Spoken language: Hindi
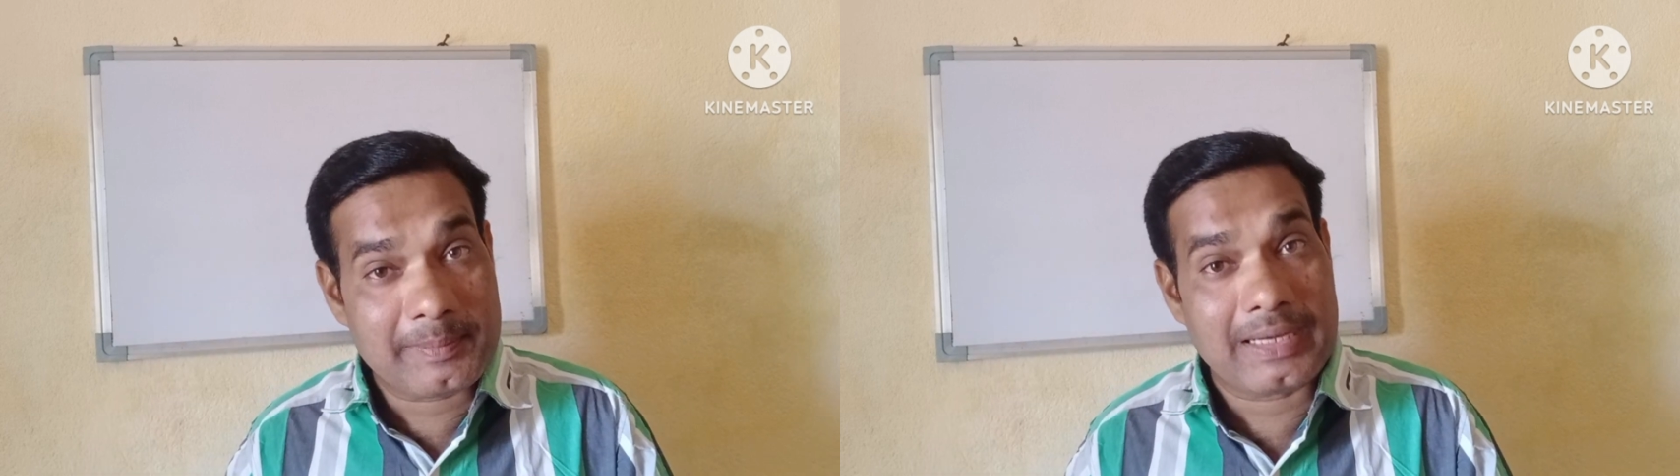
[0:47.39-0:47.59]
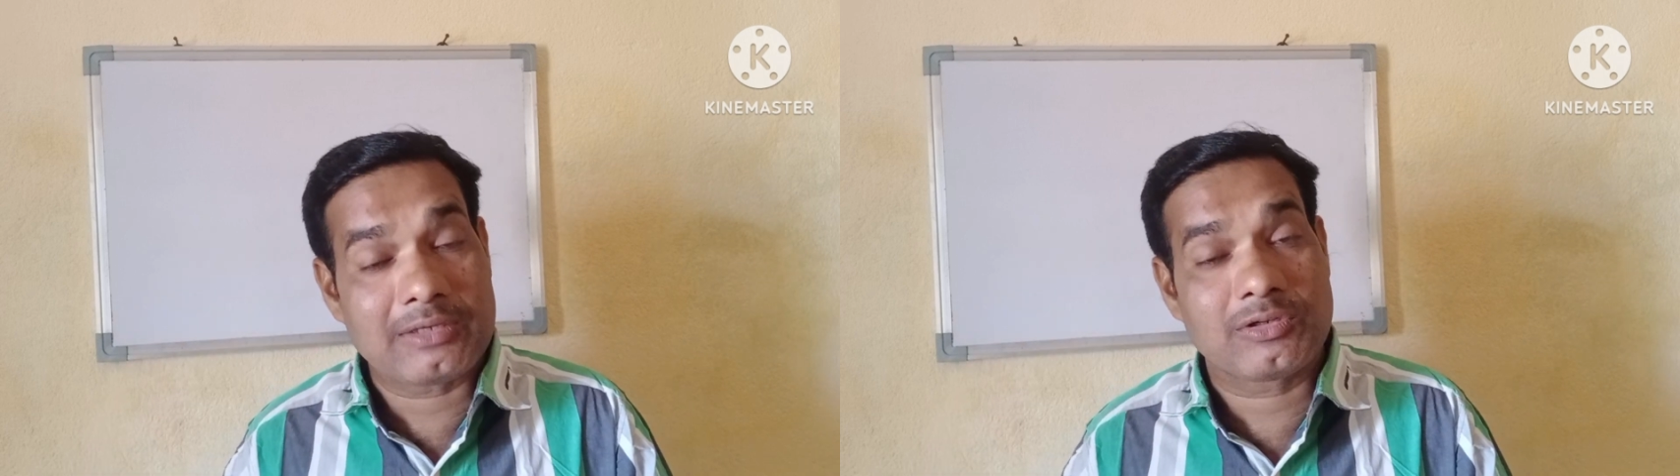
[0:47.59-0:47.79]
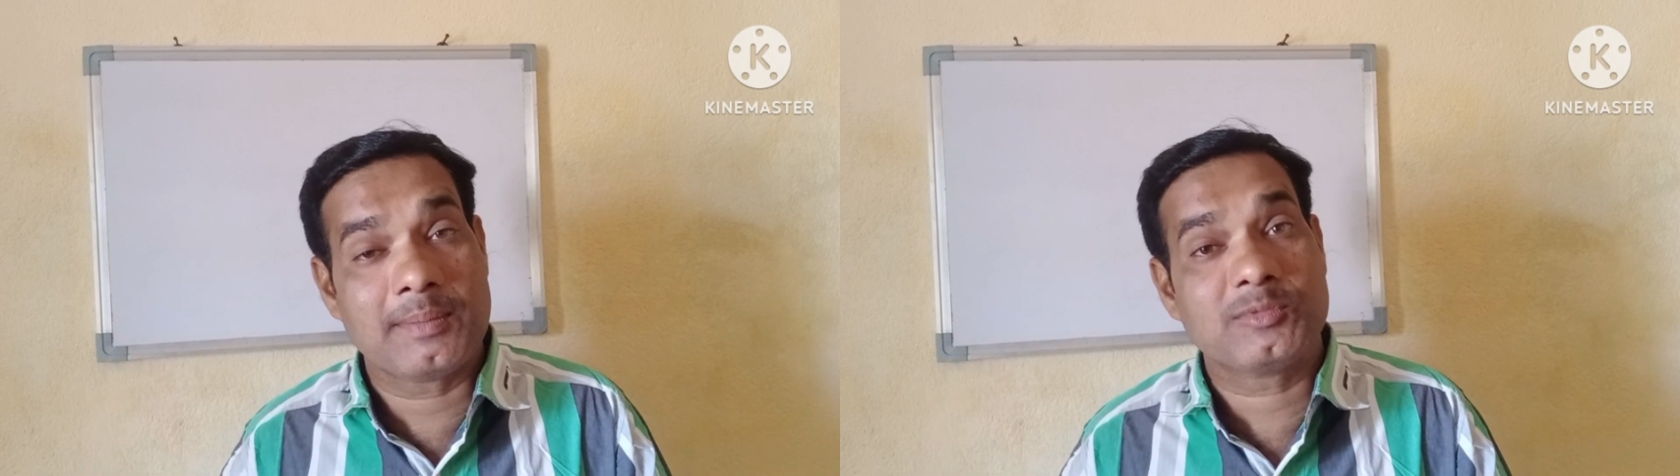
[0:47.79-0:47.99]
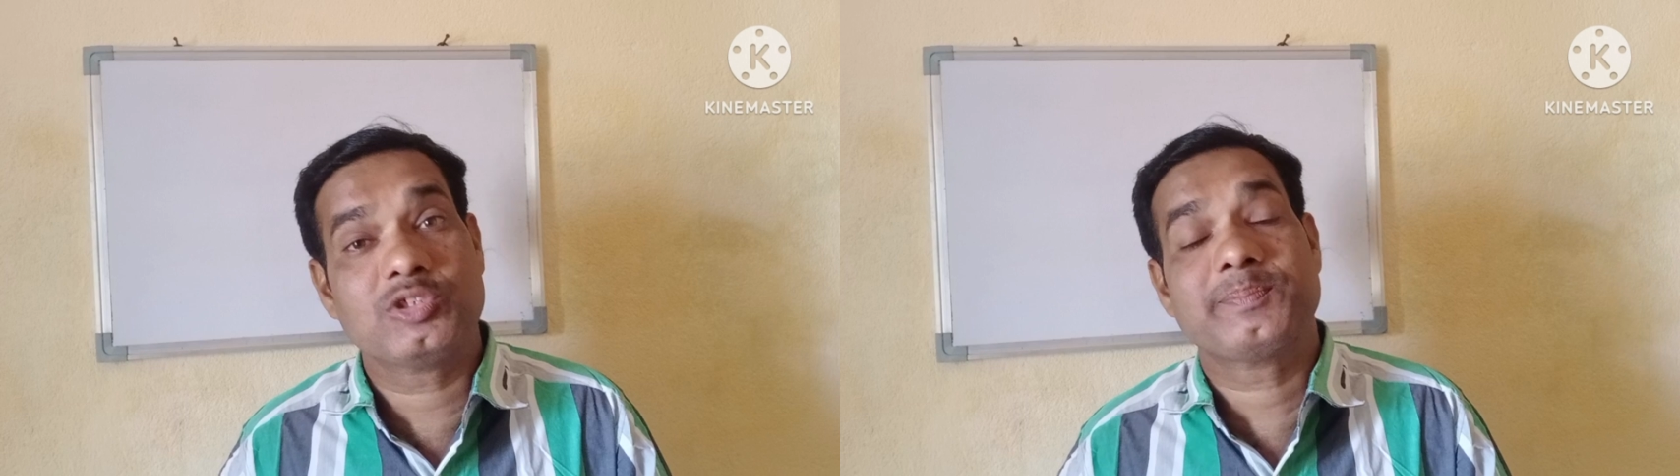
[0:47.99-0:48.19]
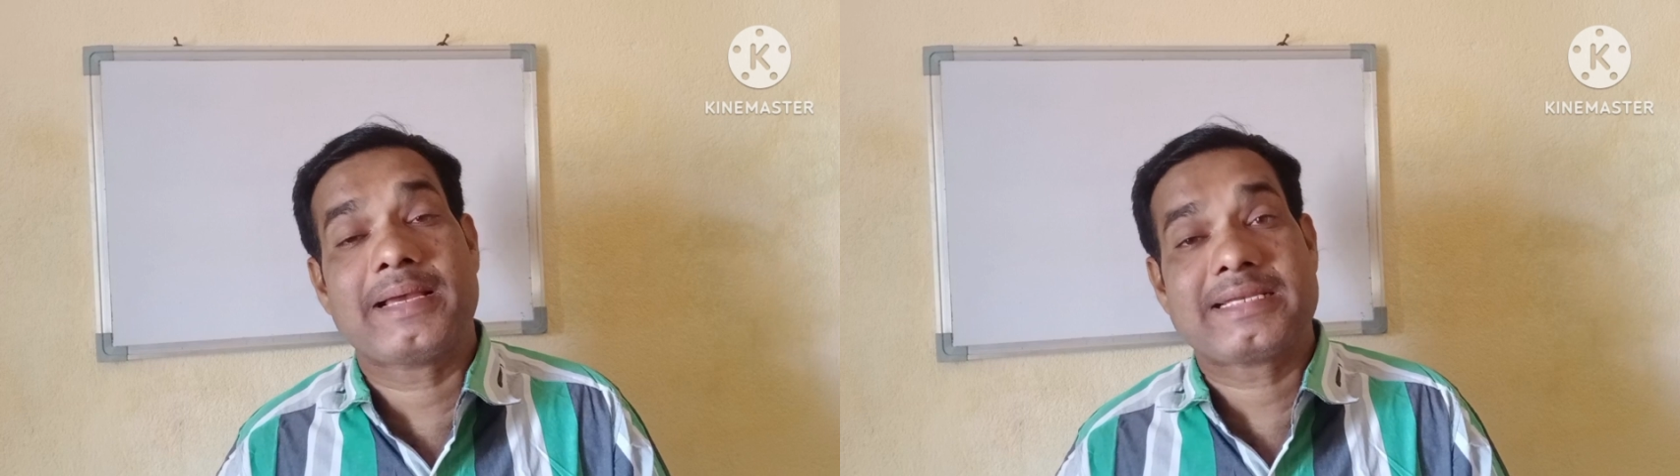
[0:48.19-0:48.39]
मालिक को हम
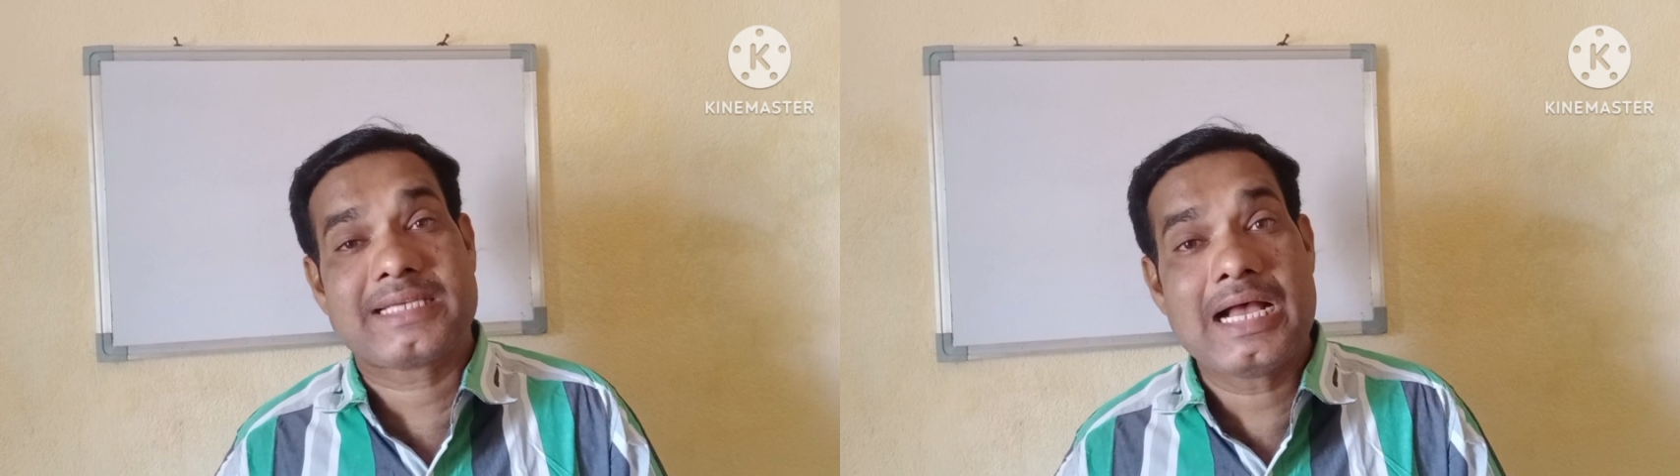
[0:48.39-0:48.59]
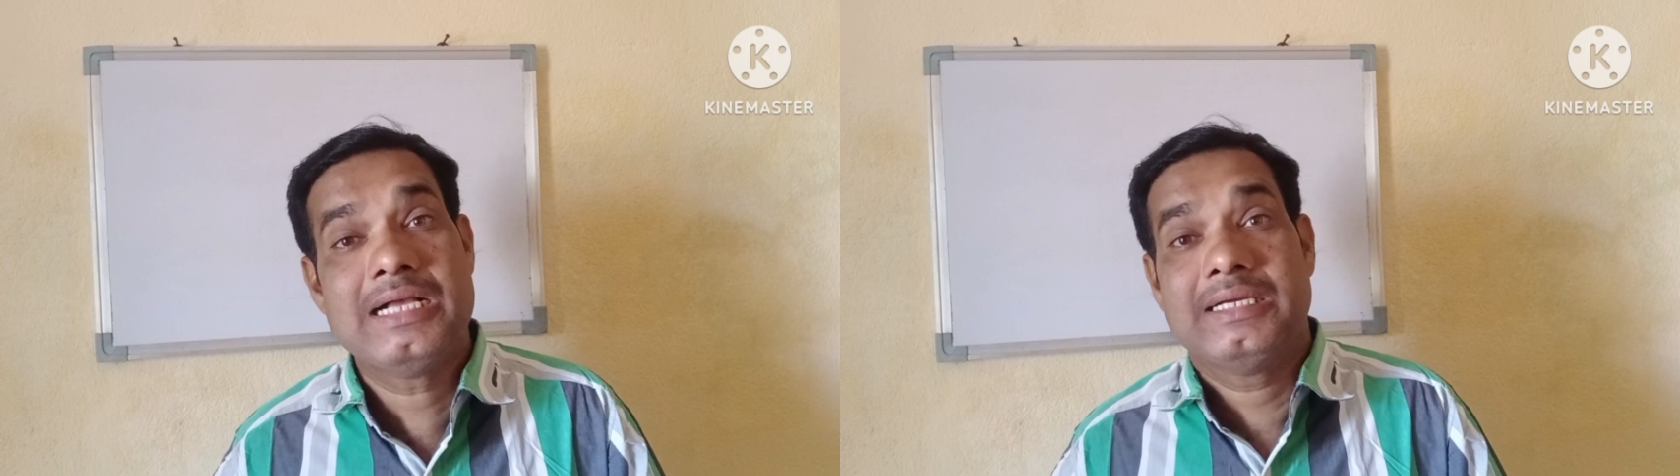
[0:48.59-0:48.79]
कुछ पैसा